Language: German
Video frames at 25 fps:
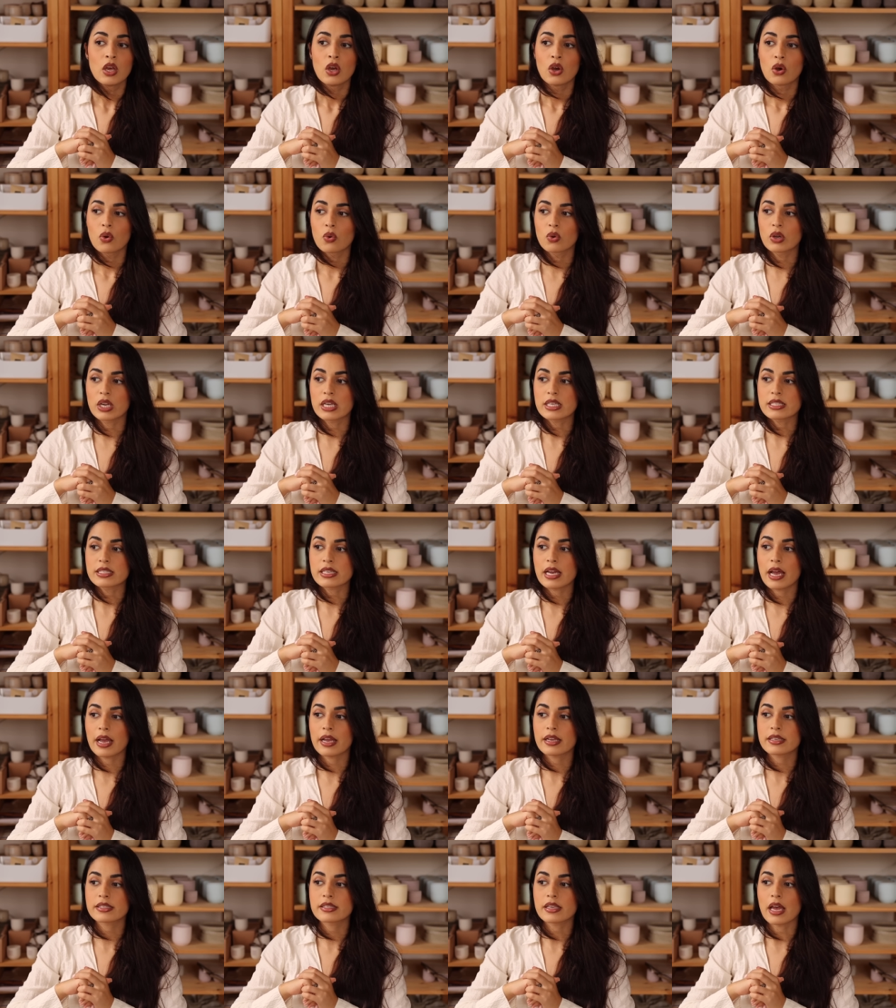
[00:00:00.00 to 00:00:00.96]
Oder
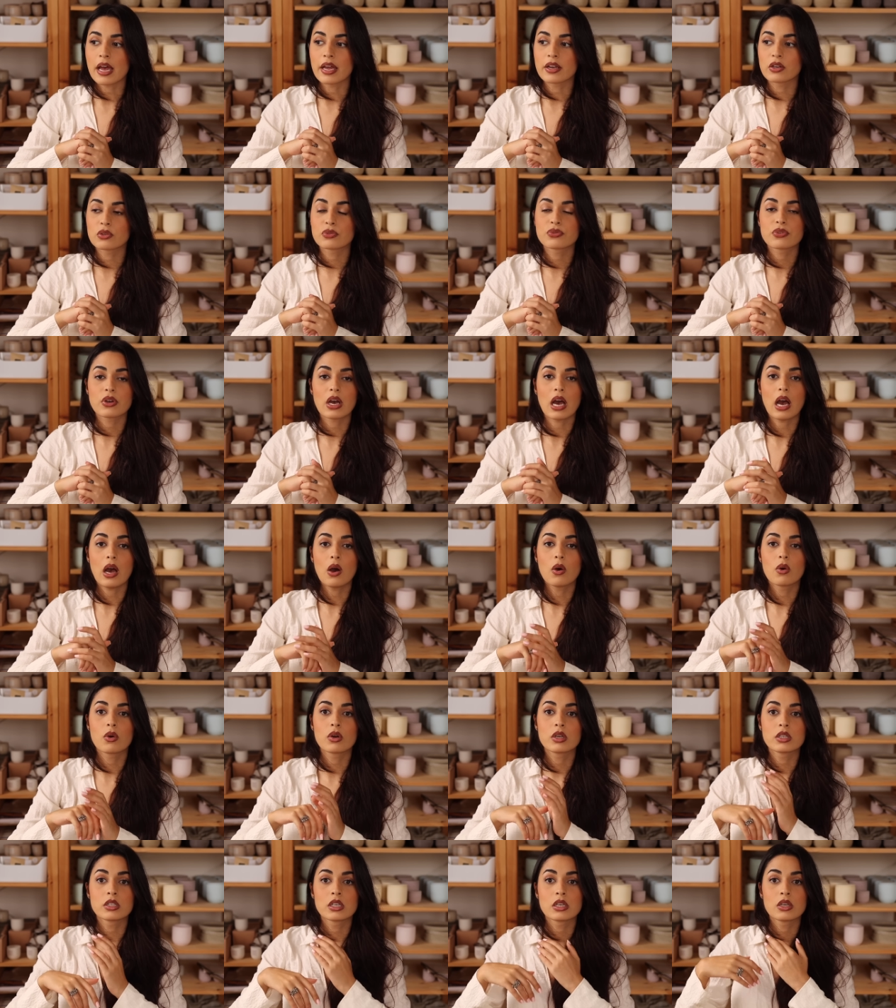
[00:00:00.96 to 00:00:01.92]
sei es, eine
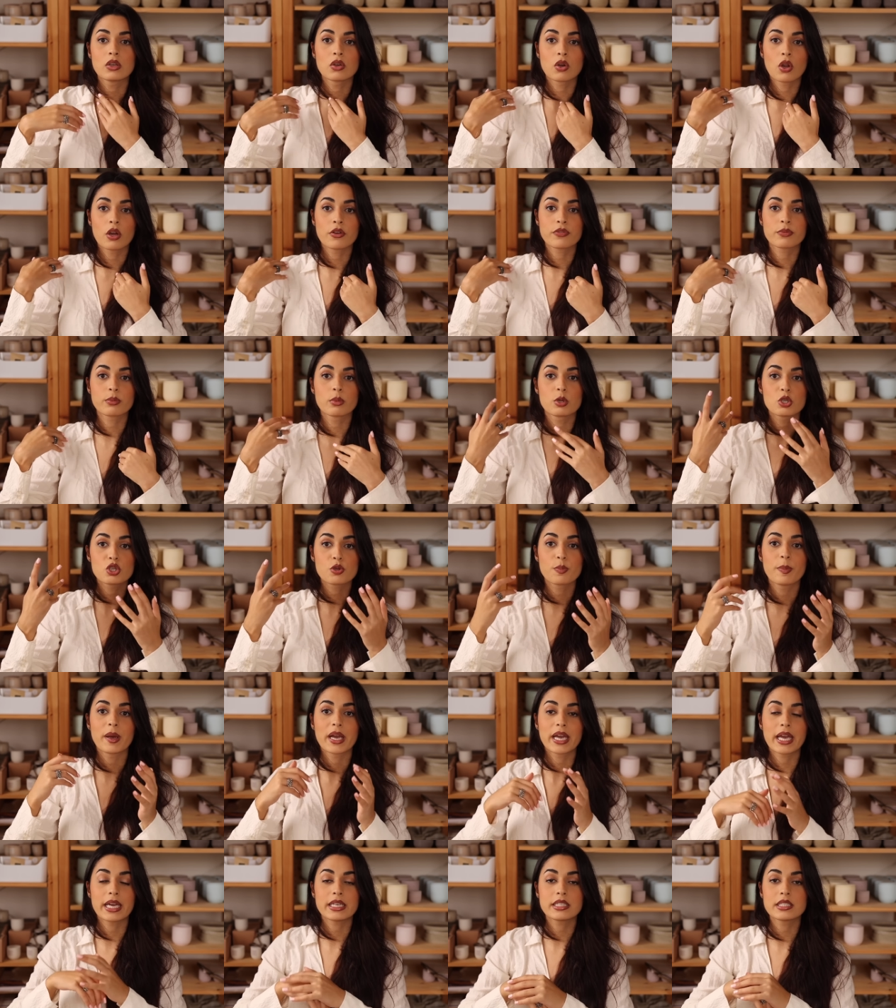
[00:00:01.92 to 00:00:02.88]
Frau äh, läuft mit
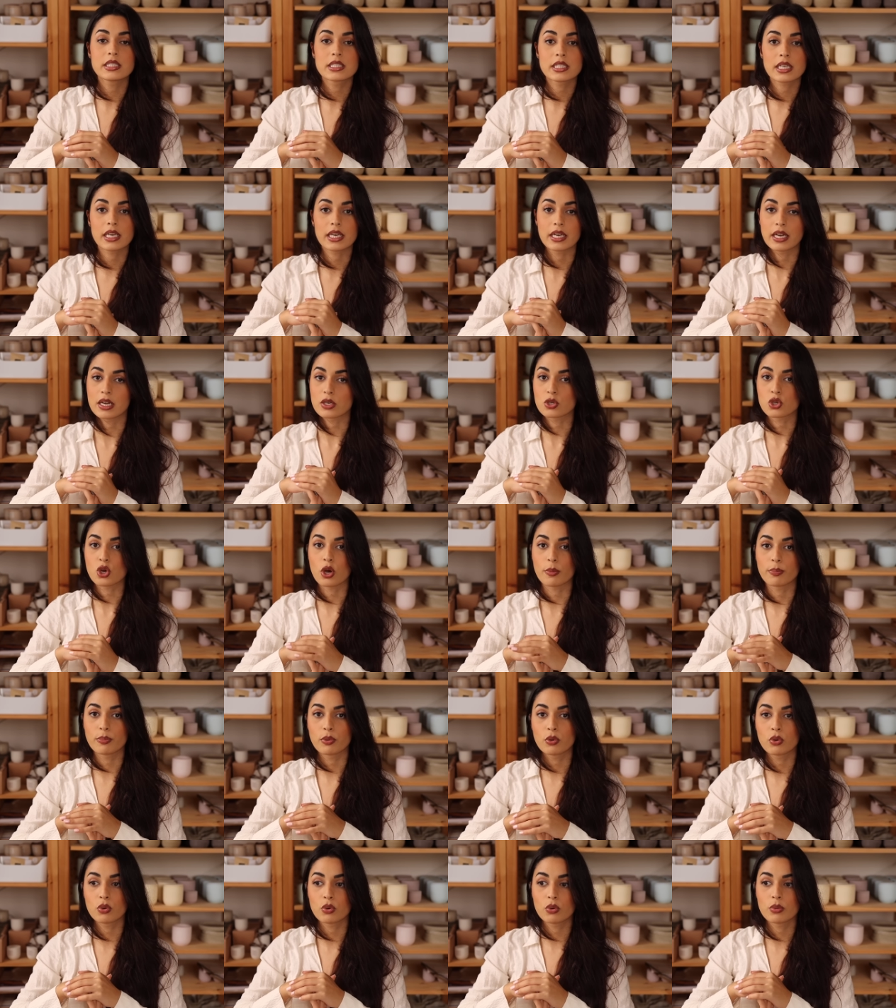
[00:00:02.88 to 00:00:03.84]

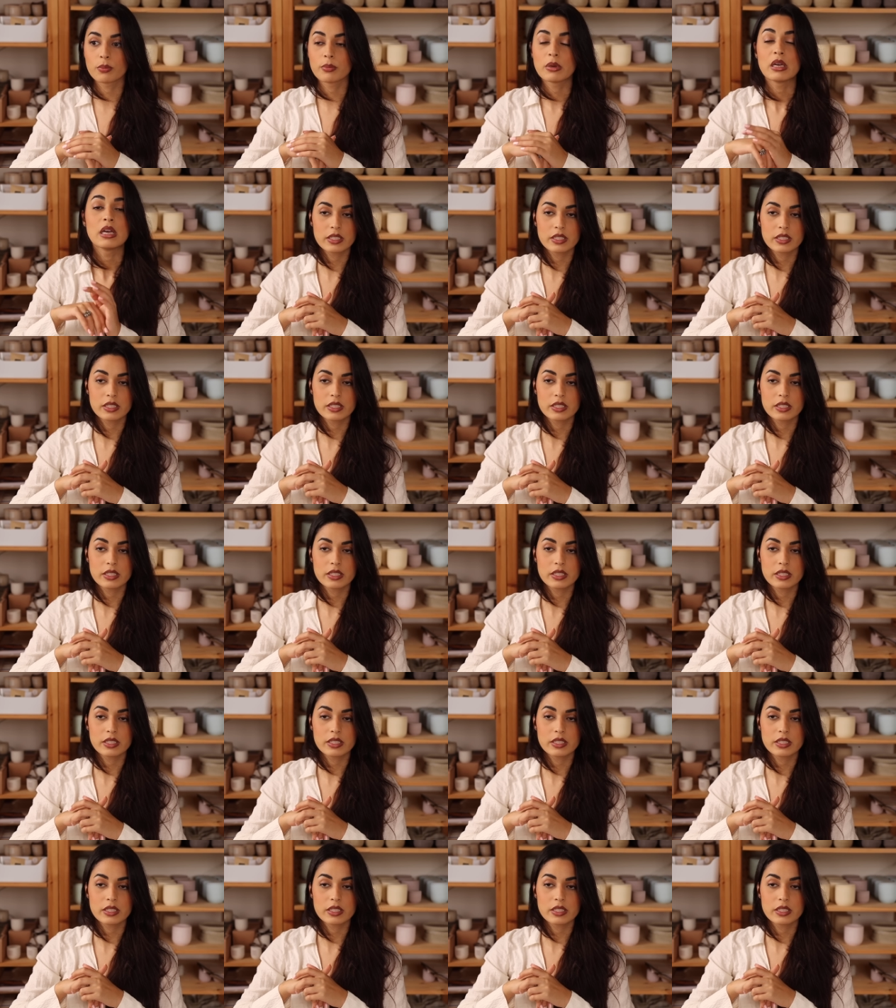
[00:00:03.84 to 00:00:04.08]
Spaghetti-Träger-Top rum.